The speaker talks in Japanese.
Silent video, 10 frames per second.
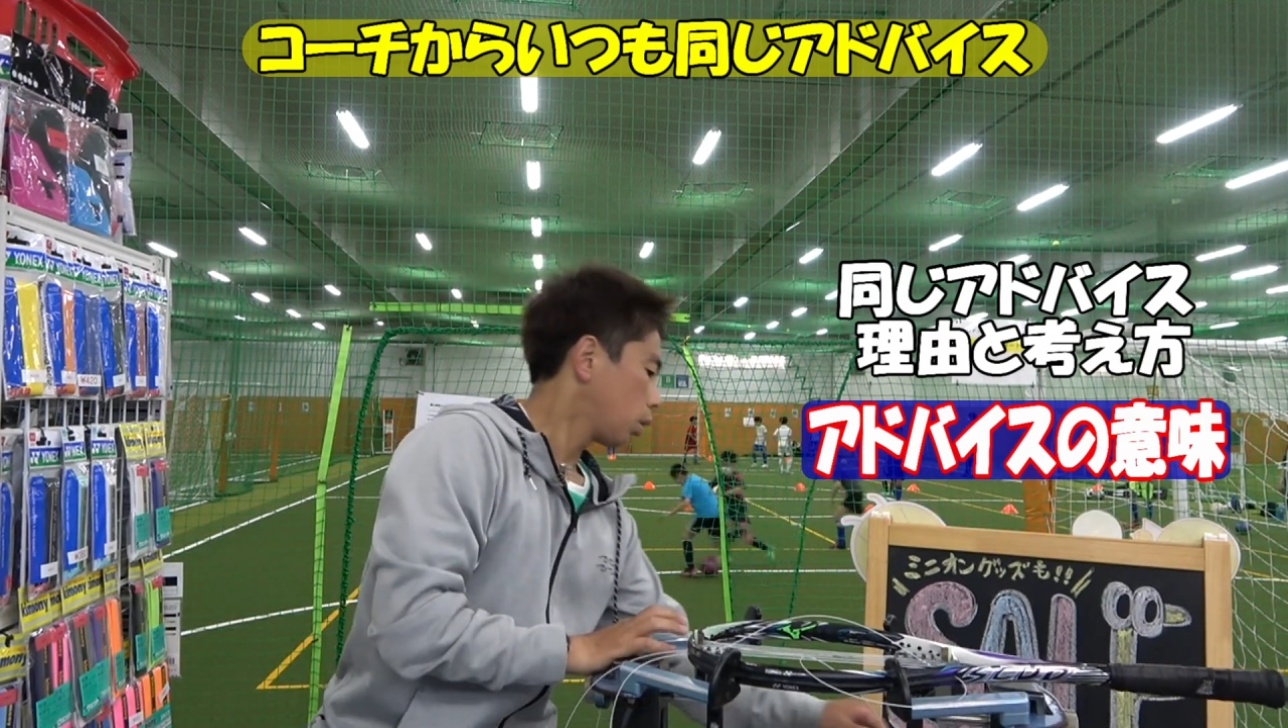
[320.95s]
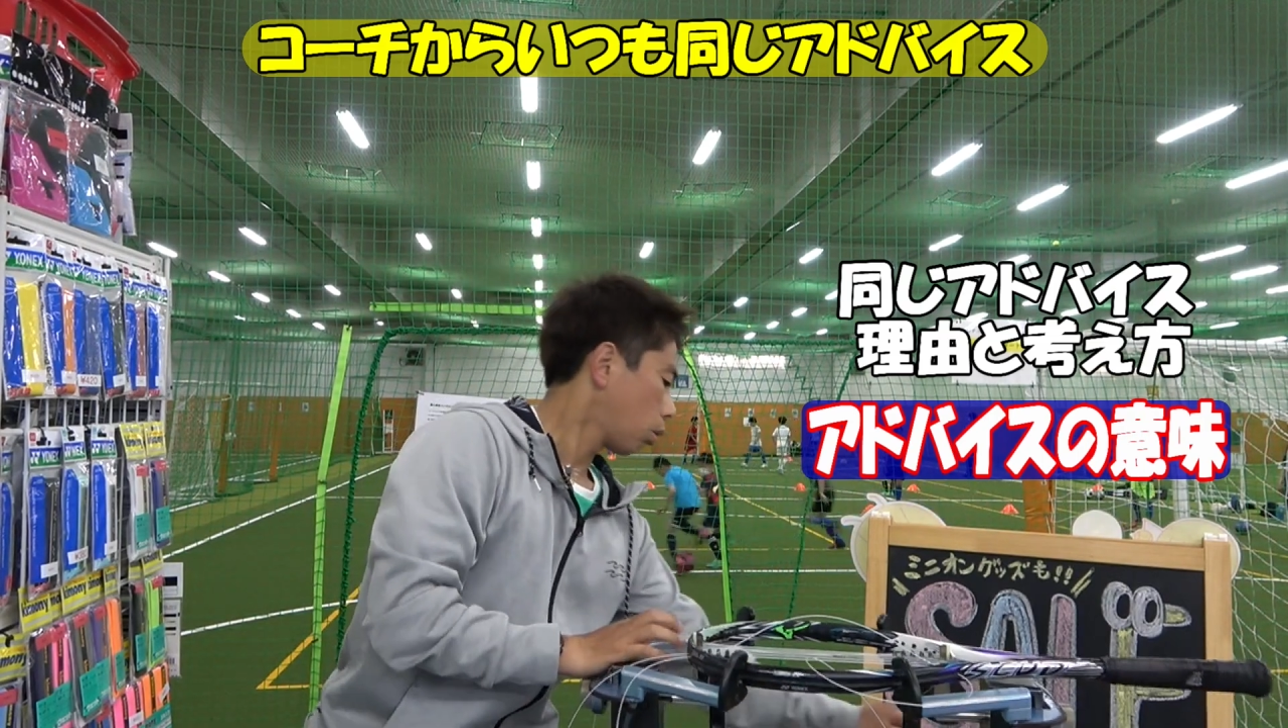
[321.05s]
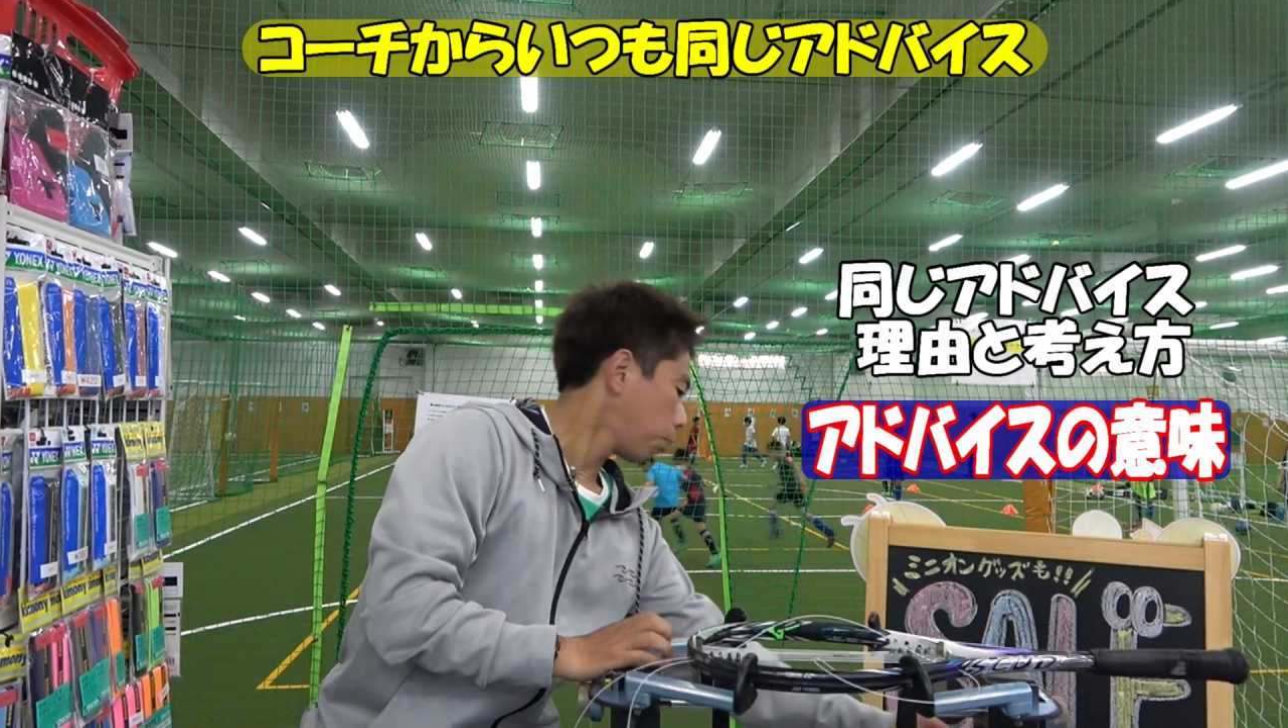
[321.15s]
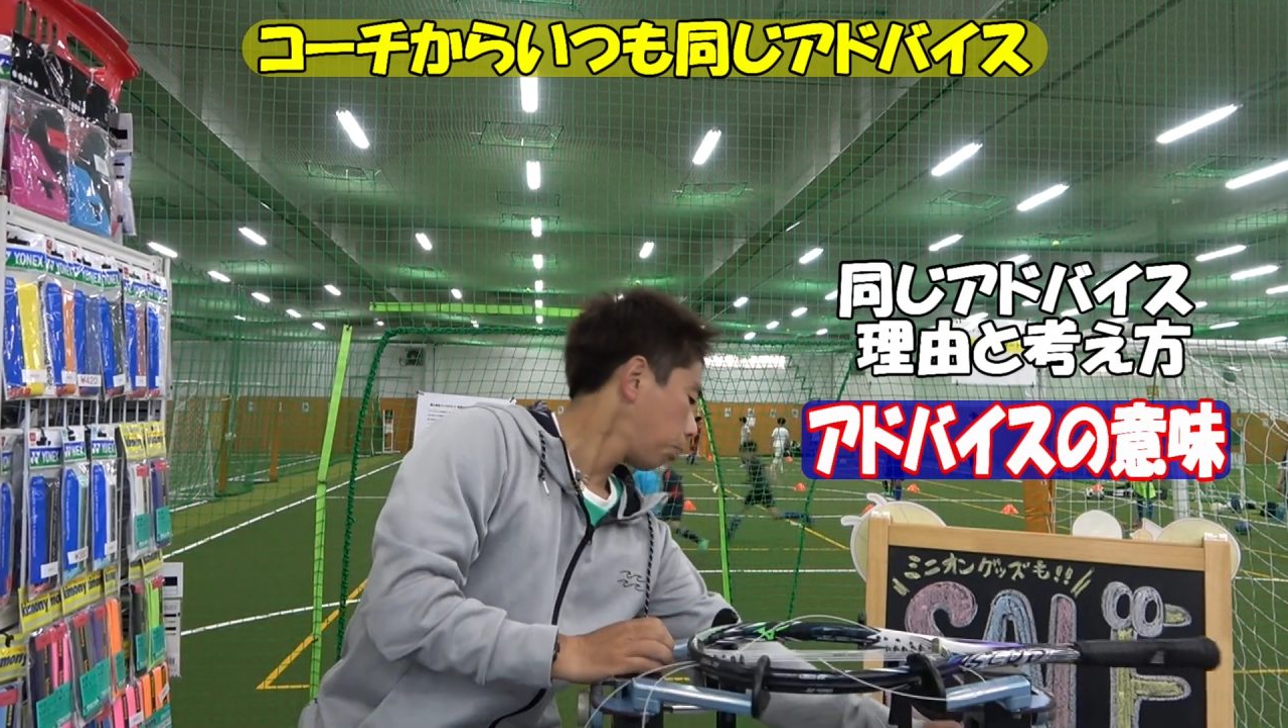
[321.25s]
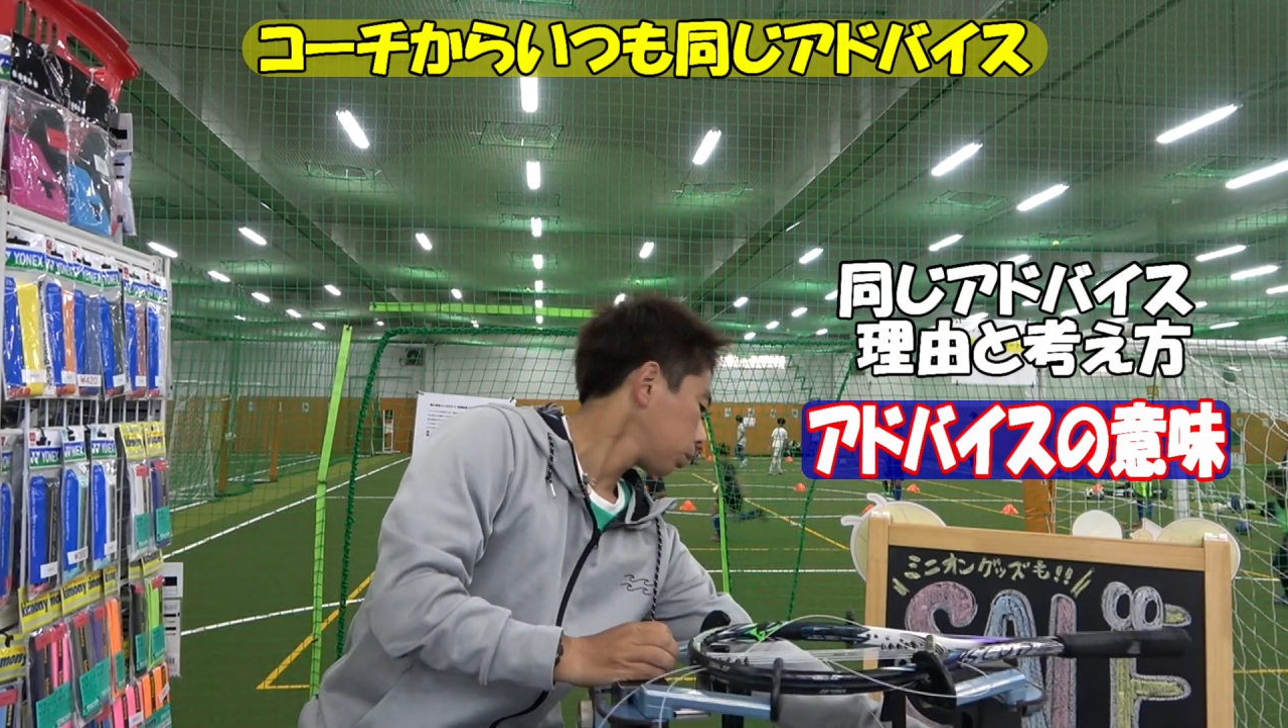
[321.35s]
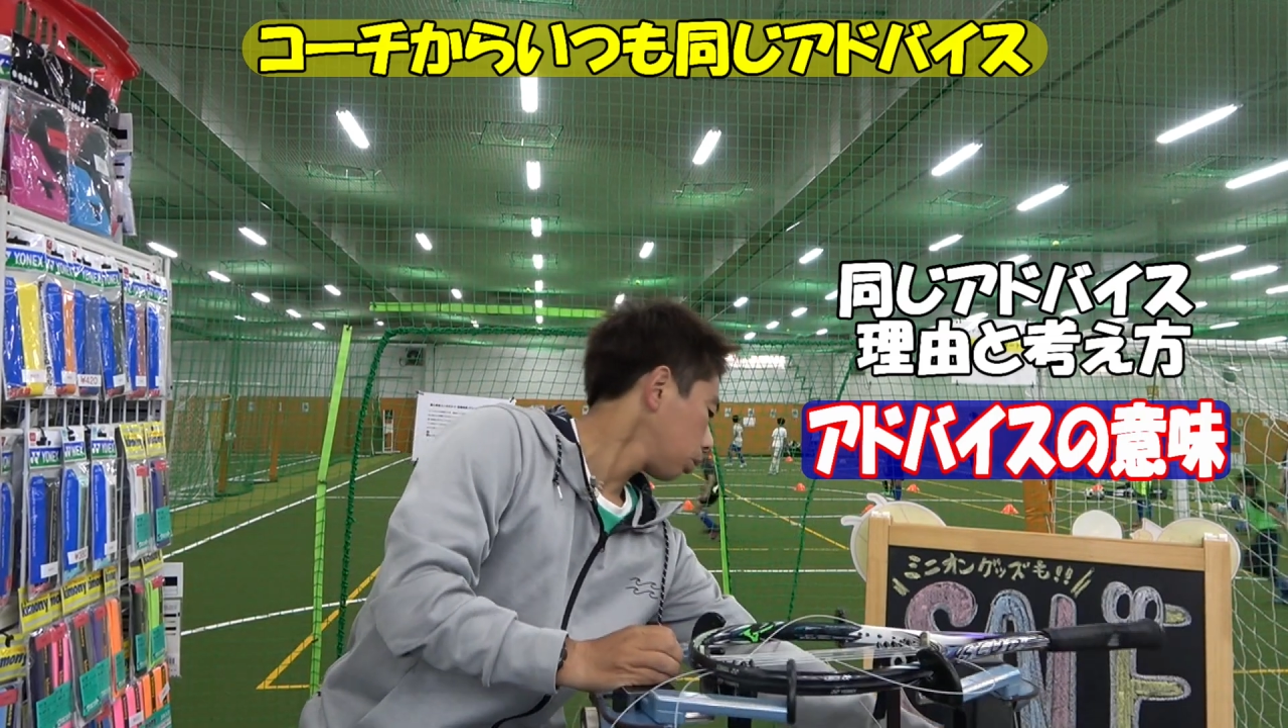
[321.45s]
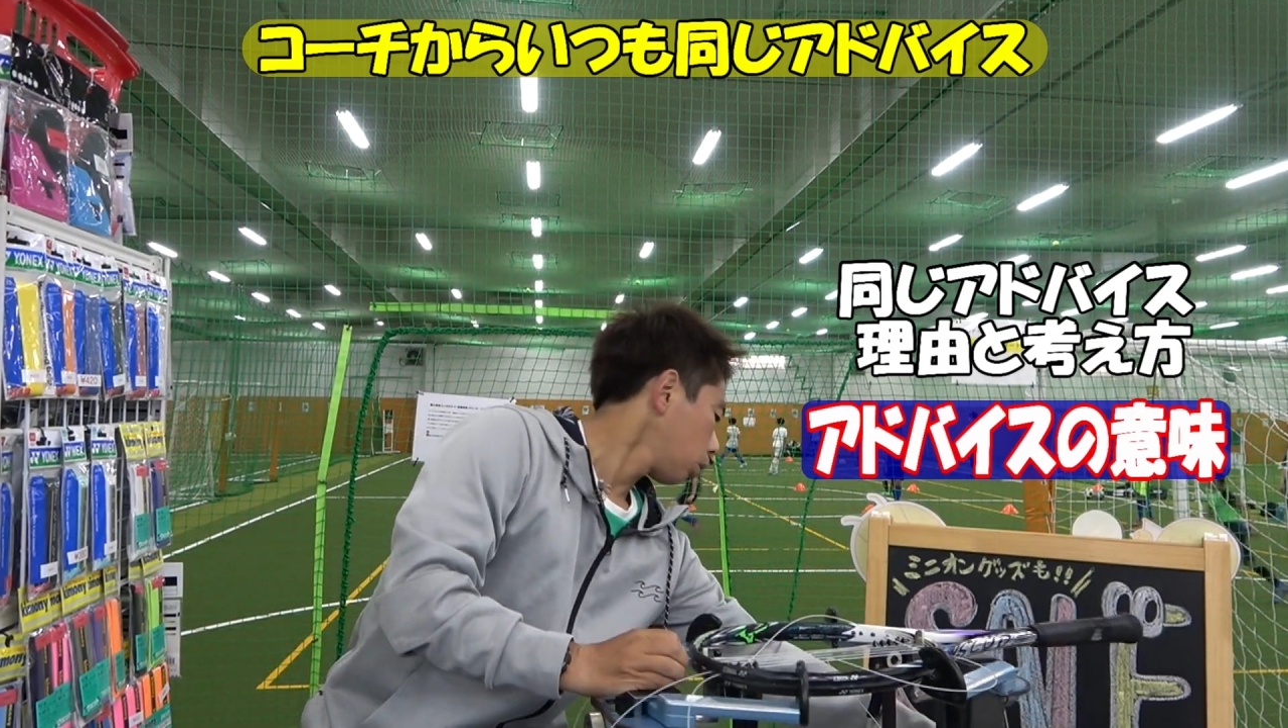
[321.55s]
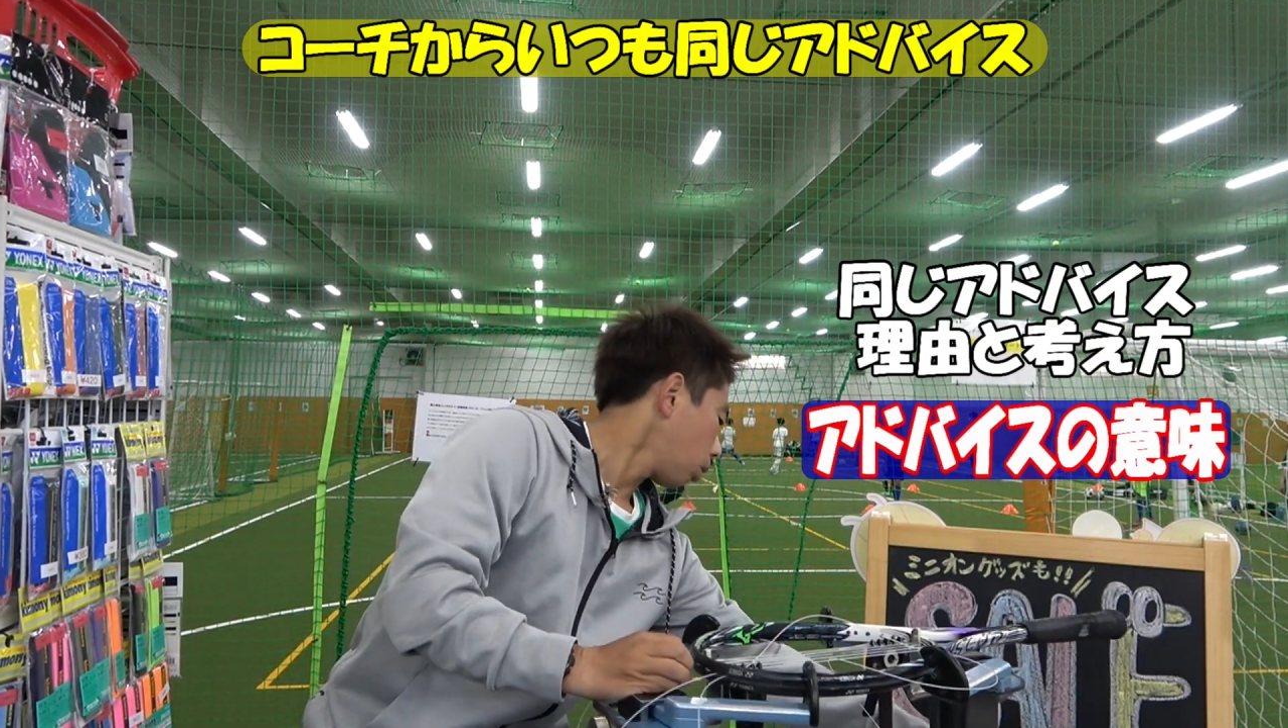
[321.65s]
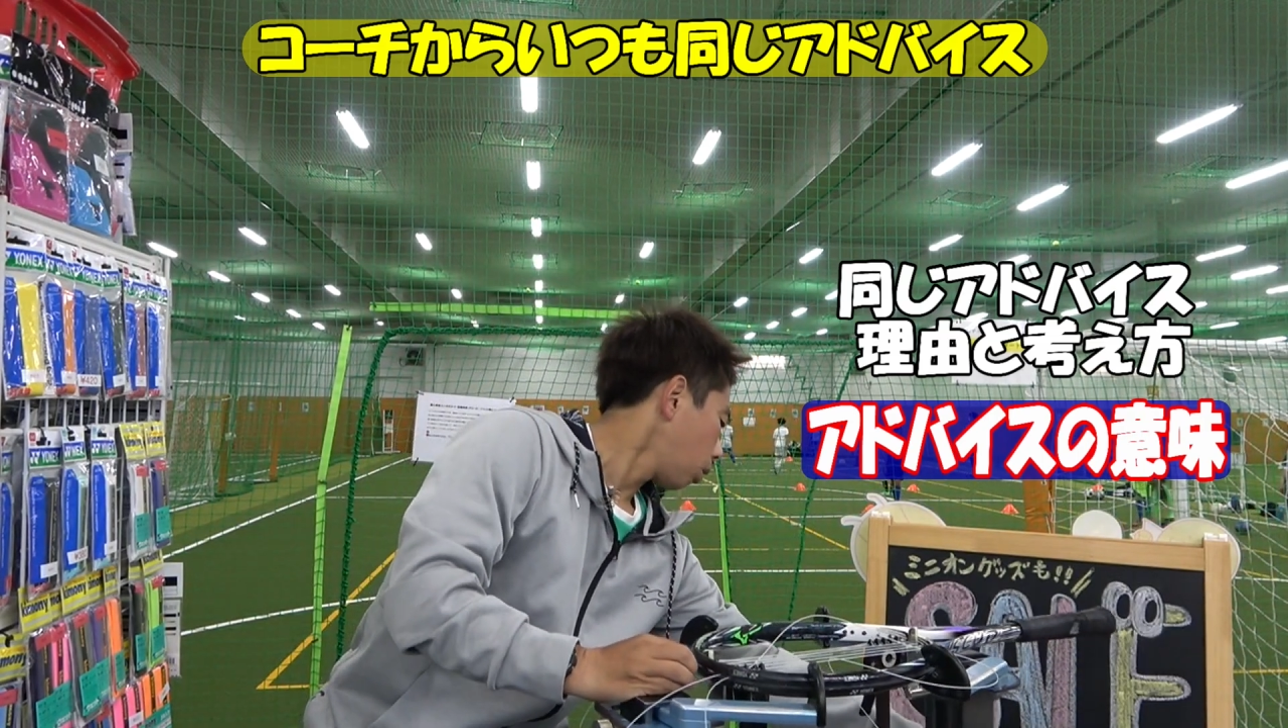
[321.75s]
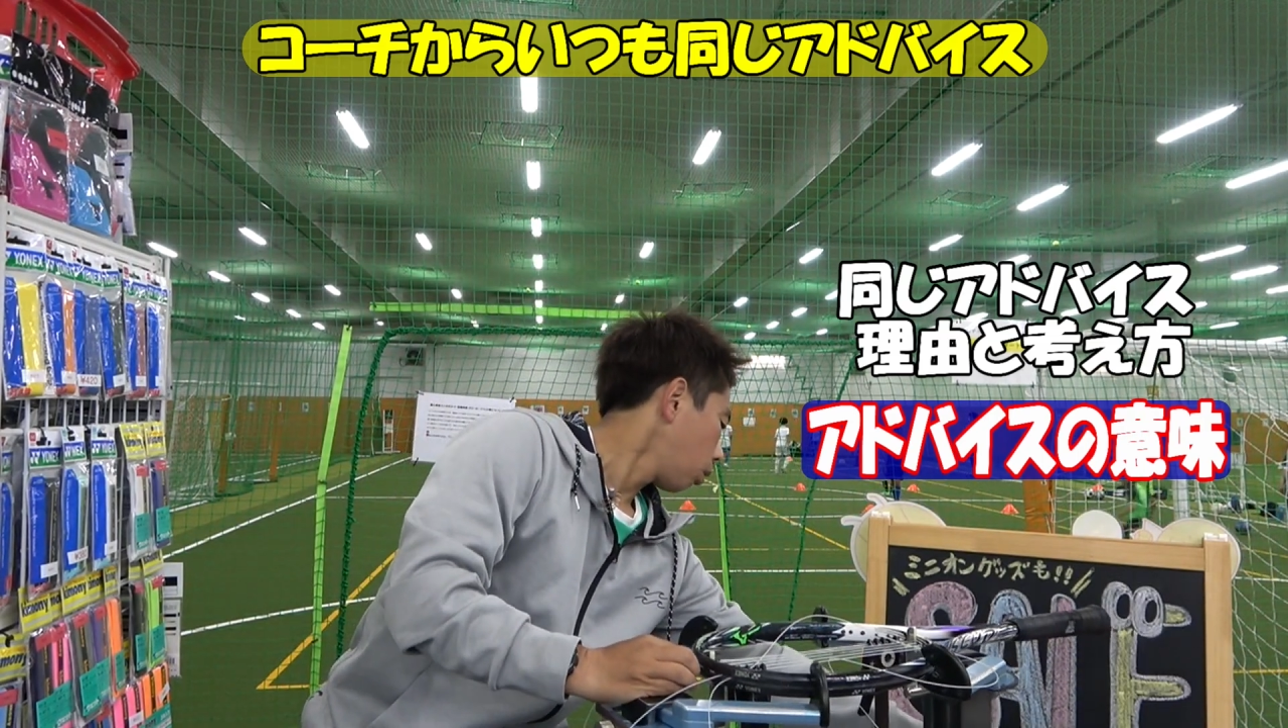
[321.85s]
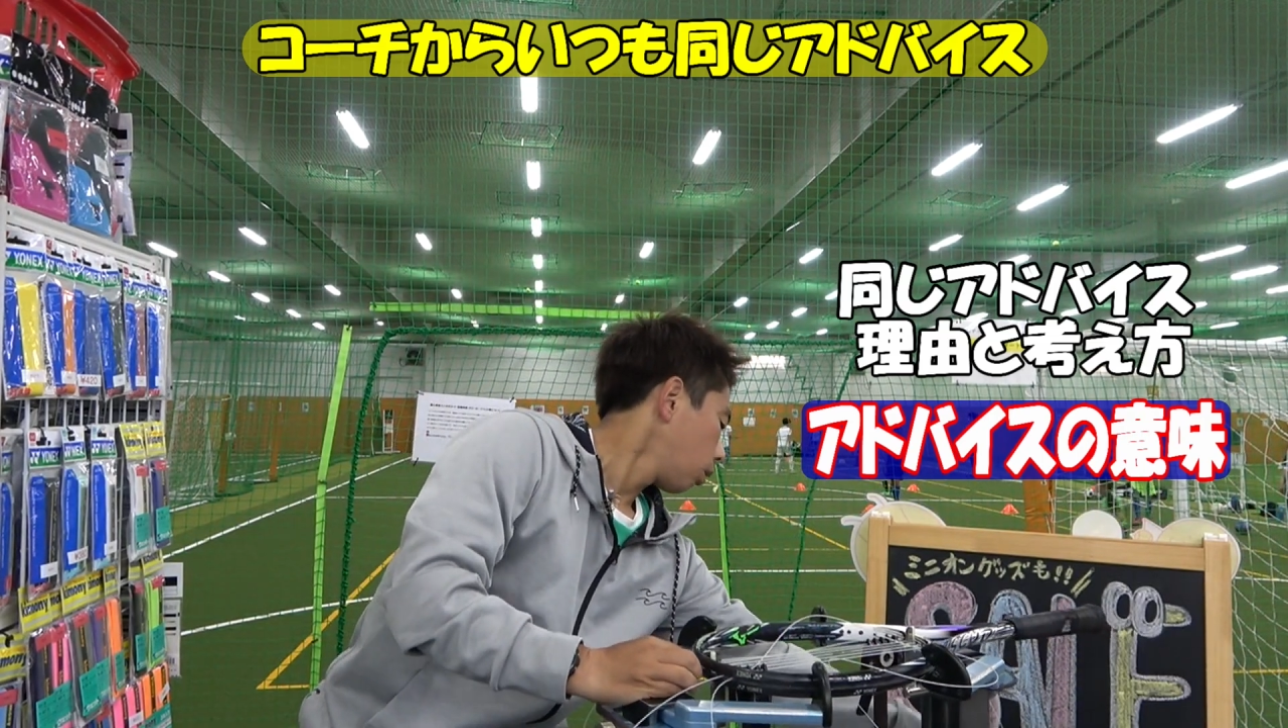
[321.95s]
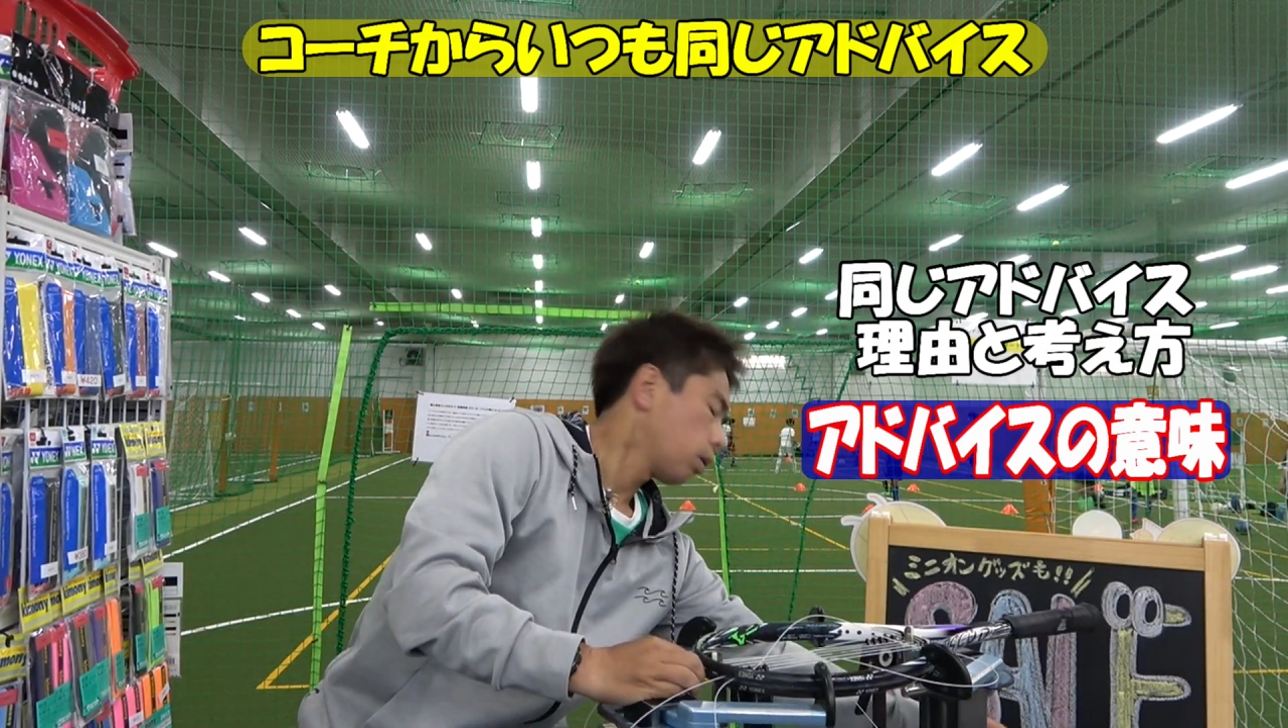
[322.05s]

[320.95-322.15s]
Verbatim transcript: よっぽど